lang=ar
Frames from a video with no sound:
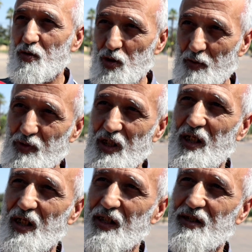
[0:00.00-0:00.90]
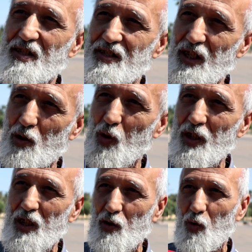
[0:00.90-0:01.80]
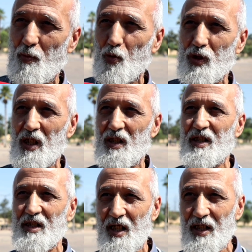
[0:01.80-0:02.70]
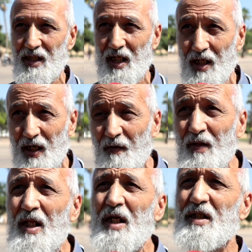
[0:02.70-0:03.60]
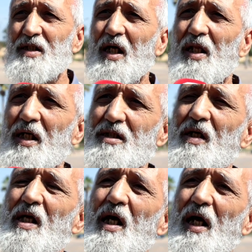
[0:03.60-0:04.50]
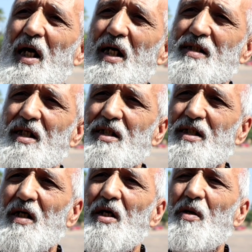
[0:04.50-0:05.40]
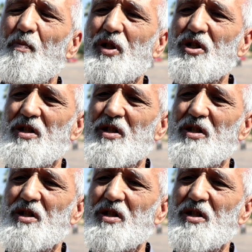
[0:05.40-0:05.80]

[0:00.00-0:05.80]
وجبت على اطر السيد الوالي اللي هو المدير الاداري ديالها دخلات على اساس باش